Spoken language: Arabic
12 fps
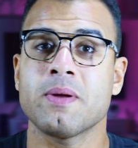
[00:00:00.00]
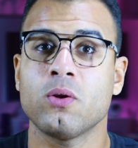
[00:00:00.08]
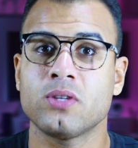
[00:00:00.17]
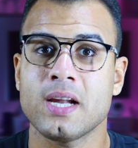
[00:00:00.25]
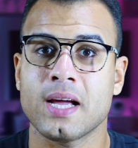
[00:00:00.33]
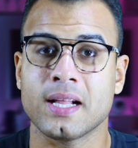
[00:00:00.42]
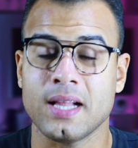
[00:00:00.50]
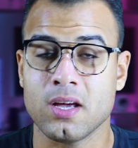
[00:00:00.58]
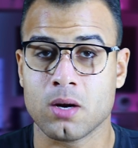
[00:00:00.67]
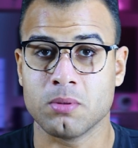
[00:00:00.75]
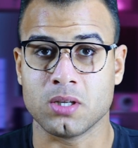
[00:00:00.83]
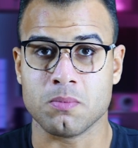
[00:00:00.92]
ما انا قلت لك هتلاقي
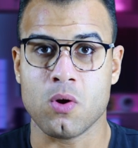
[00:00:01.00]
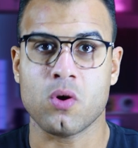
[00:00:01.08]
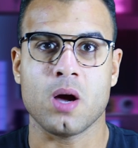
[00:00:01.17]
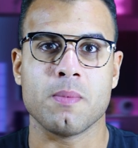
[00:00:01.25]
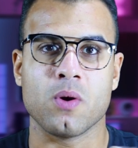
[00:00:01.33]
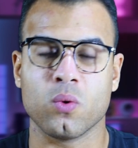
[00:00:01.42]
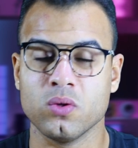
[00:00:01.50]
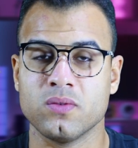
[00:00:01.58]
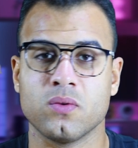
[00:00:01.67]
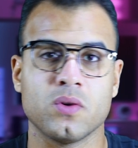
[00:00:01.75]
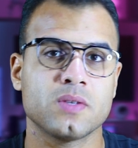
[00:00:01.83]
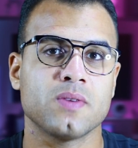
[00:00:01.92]
رابط الموقع موجود
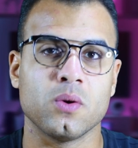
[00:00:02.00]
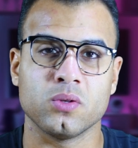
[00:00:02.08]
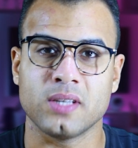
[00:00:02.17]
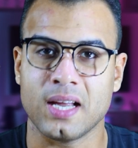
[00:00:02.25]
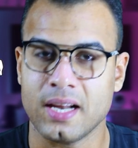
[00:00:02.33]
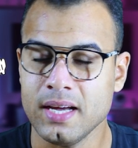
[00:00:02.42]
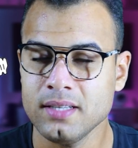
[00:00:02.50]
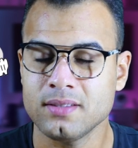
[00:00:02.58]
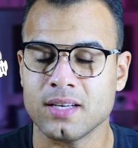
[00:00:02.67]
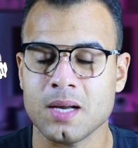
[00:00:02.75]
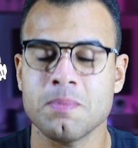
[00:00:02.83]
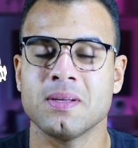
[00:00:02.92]
في الوصف او التعليقات
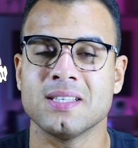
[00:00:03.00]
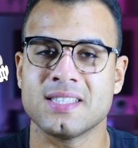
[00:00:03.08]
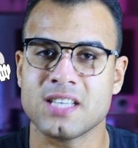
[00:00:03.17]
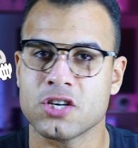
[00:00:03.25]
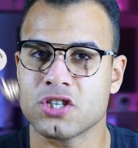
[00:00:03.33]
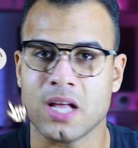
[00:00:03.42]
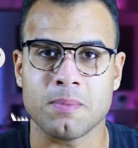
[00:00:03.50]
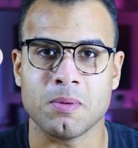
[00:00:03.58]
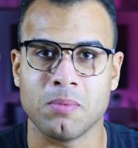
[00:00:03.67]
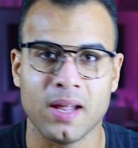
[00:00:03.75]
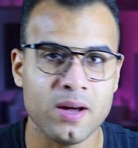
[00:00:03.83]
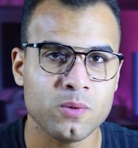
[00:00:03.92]
يا ريت ما تنساش تدعمني
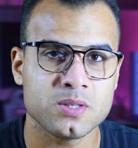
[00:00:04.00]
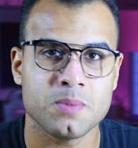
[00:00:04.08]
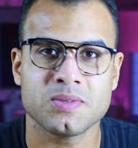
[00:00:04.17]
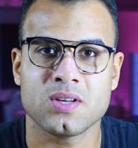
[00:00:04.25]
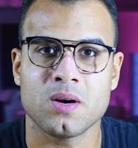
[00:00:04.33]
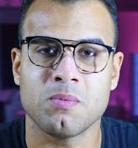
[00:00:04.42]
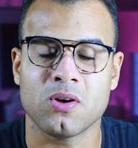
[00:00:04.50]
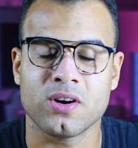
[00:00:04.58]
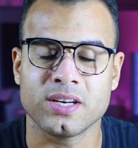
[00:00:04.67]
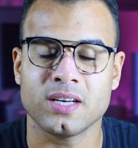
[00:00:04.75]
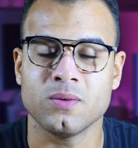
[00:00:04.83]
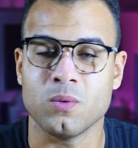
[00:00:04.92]
بلايك وسبسكرايب
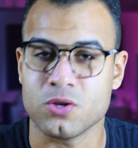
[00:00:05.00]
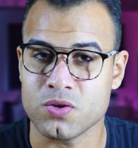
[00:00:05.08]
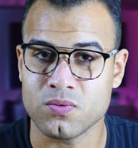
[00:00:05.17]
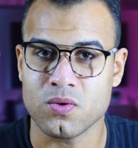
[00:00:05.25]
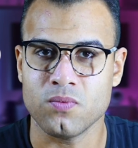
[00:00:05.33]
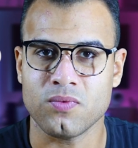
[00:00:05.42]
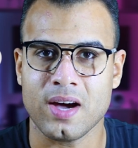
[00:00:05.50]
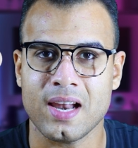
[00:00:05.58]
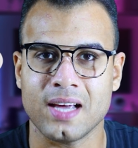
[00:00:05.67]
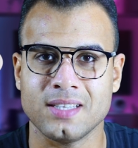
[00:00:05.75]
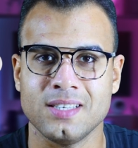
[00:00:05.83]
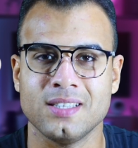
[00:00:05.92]
للقناه واشوفكم في
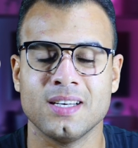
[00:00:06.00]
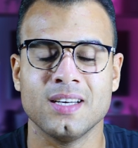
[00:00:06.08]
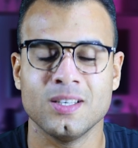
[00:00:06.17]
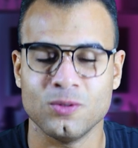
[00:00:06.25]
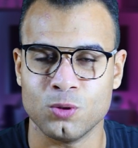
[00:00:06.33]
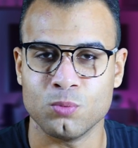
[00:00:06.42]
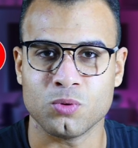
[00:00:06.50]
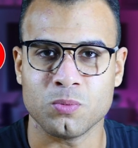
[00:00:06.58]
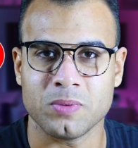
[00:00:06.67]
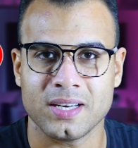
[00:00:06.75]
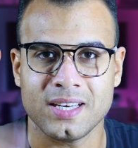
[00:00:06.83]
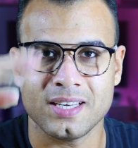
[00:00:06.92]
حلقه جديده
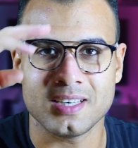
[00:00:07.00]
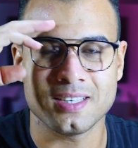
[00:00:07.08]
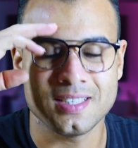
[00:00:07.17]
دمتم بخير